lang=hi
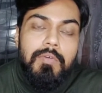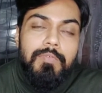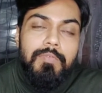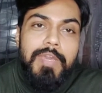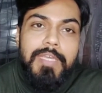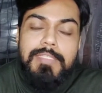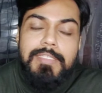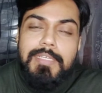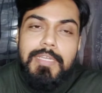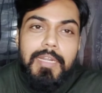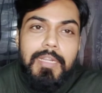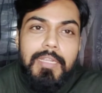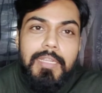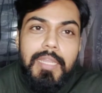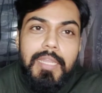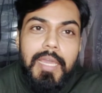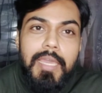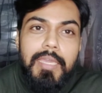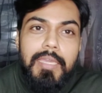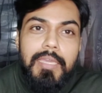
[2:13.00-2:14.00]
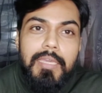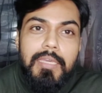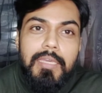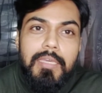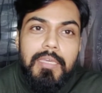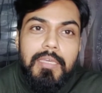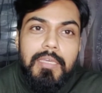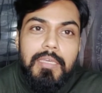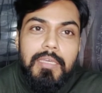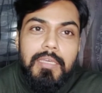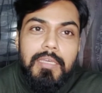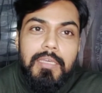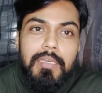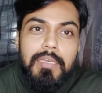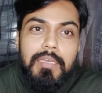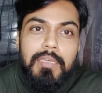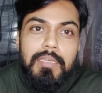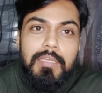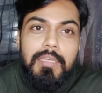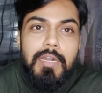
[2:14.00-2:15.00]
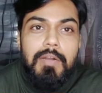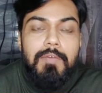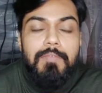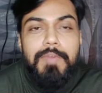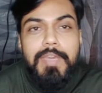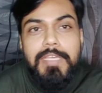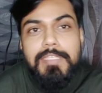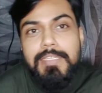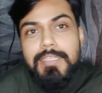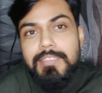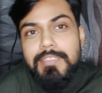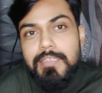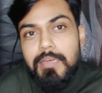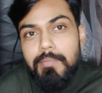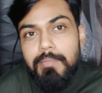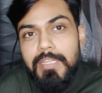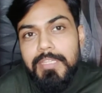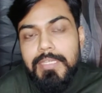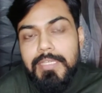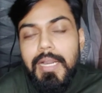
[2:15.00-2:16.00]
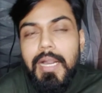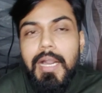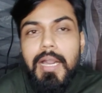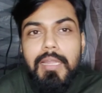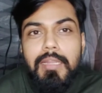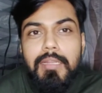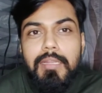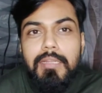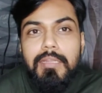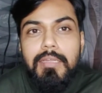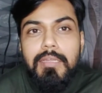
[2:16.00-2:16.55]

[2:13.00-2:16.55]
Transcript: वैसी घटनाएं या वैसे चमत्कार